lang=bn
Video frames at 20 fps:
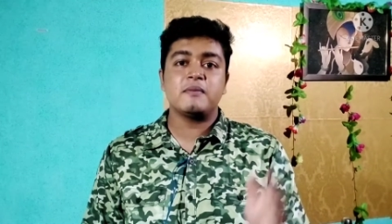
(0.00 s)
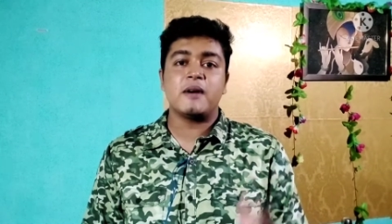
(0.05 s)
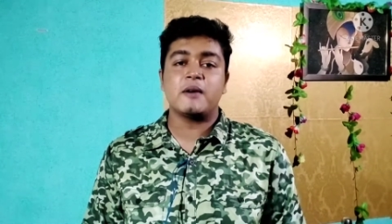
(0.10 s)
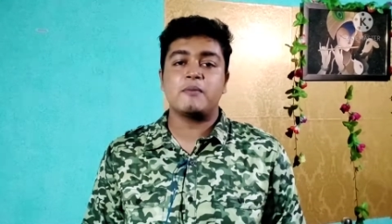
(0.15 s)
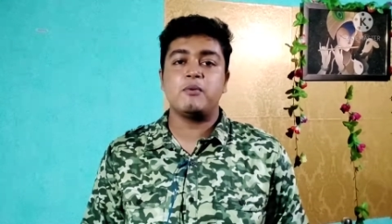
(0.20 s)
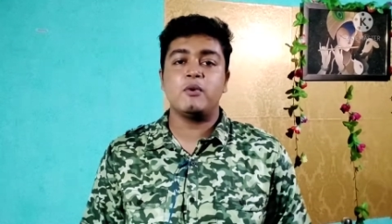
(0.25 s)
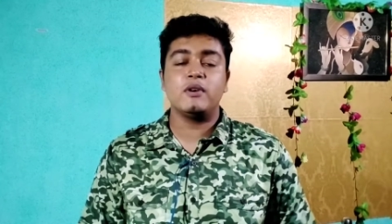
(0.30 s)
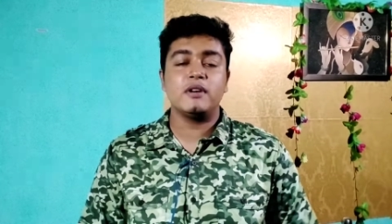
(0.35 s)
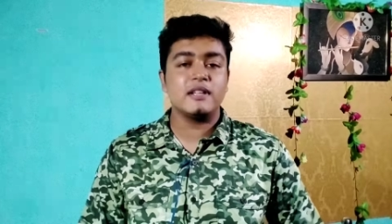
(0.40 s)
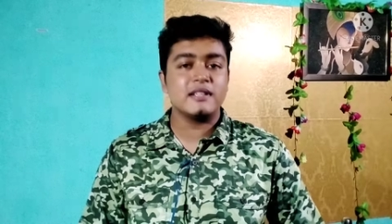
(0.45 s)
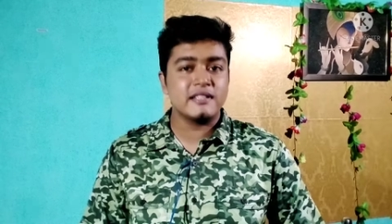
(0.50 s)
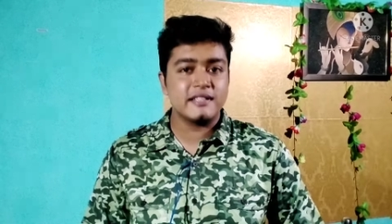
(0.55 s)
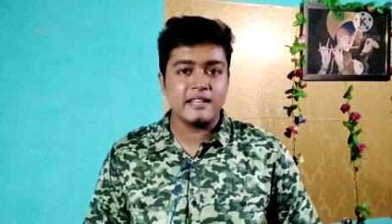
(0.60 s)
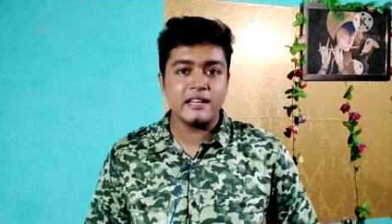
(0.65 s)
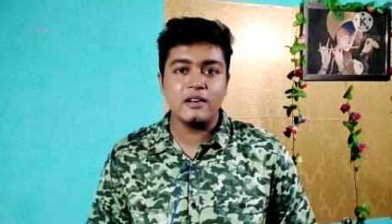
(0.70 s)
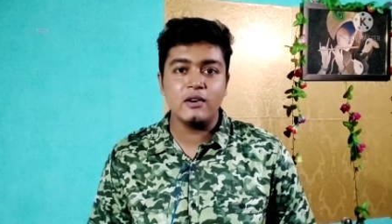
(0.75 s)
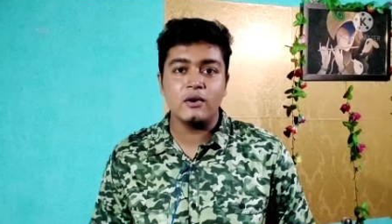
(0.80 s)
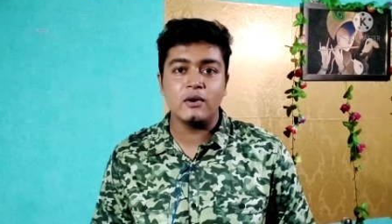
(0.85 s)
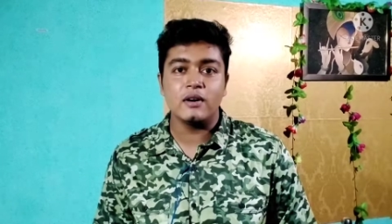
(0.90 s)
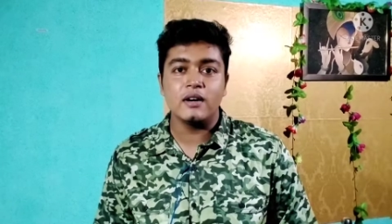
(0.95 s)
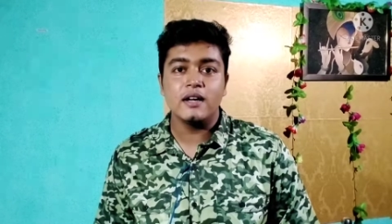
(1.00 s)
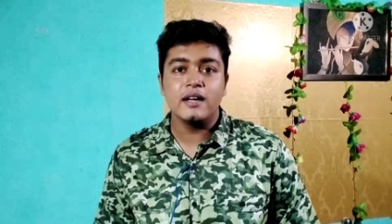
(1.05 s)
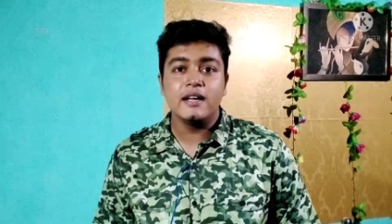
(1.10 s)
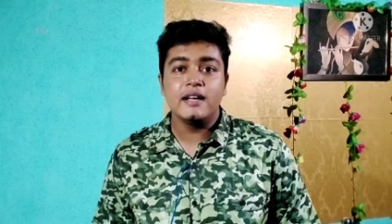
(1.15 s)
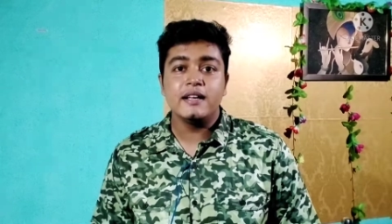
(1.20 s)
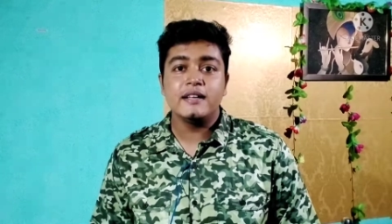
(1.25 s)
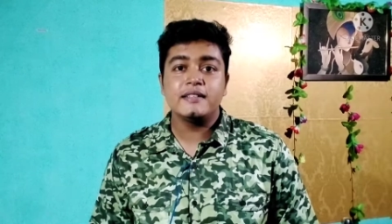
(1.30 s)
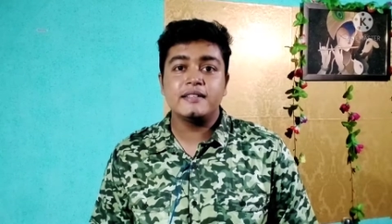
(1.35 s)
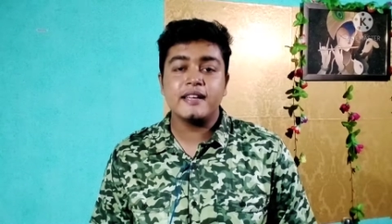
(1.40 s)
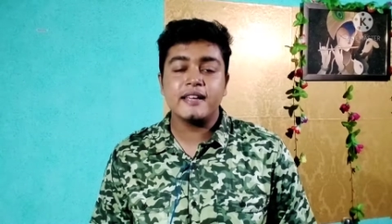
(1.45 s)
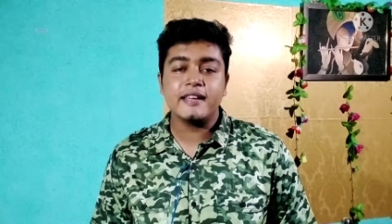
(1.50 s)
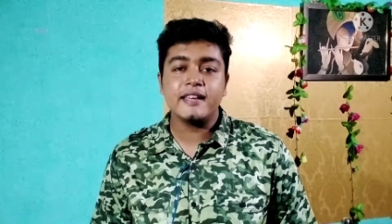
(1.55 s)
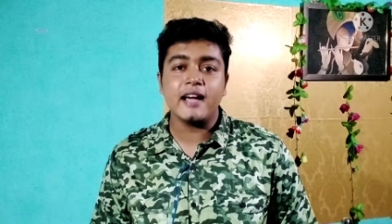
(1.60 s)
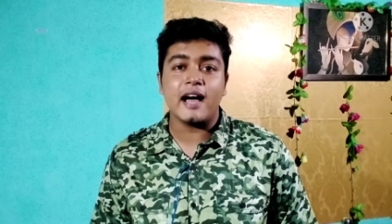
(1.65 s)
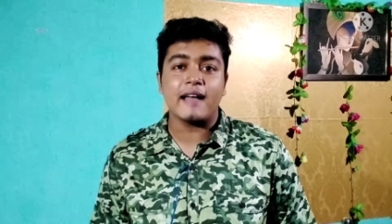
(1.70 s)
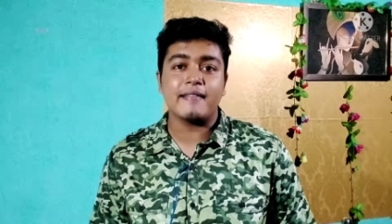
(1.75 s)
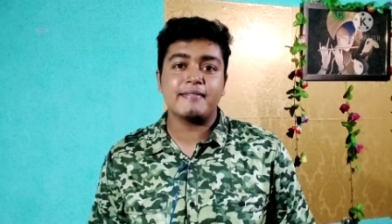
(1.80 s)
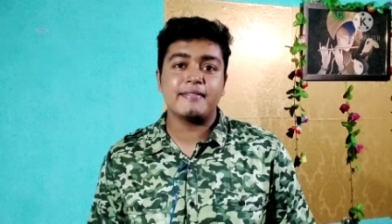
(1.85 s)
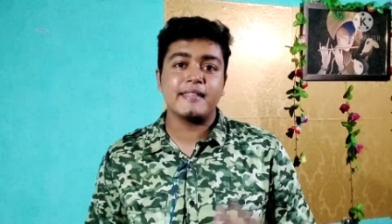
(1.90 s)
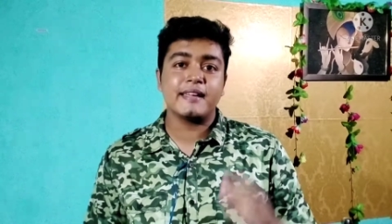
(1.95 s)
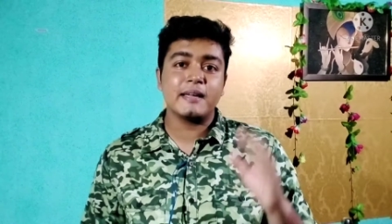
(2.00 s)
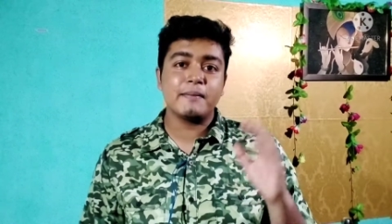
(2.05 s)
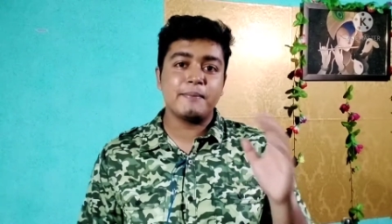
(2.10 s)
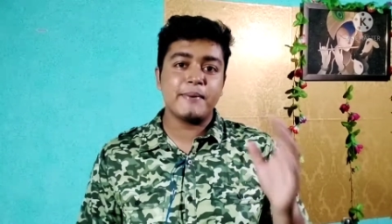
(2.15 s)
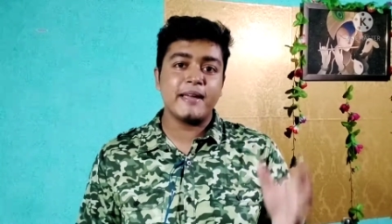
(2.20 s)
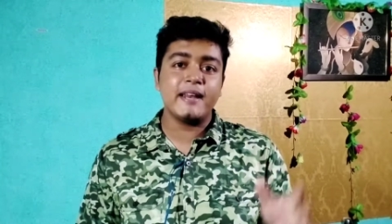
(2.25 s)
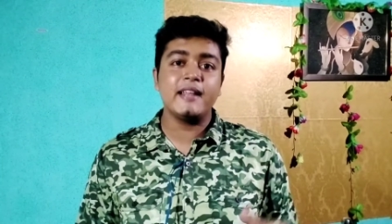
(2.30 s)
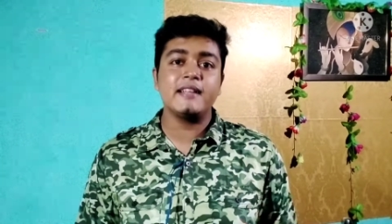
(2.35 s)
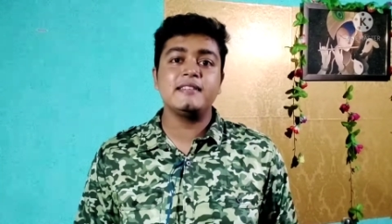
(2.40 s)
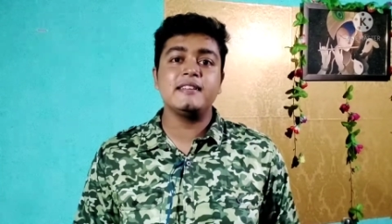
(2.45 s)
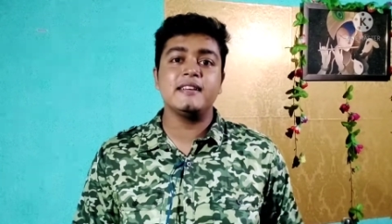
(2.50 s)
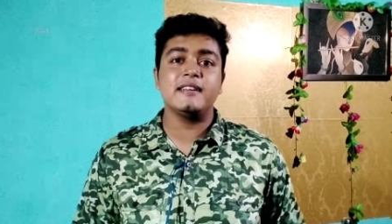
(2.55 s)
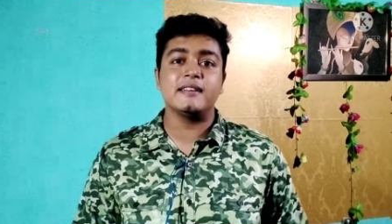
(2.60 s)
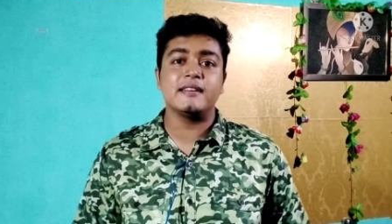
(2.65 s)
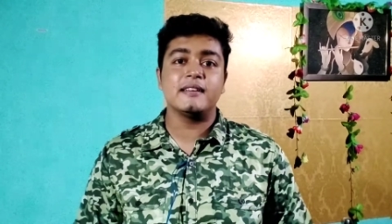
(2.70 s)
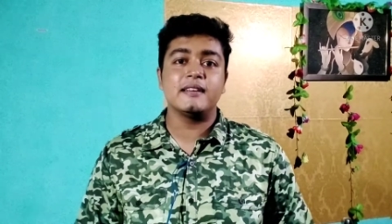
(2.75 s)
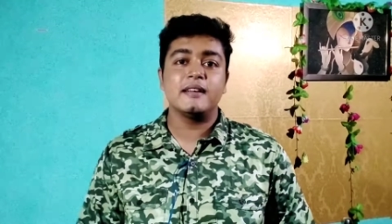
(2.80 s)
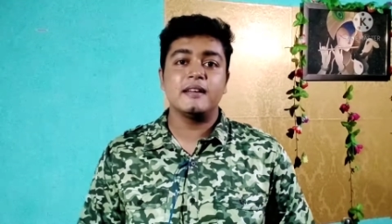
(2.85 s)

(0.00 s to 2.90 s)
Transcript: স্মার্টফোনটা ছিল সে কি হাত থেকে ফেলেছে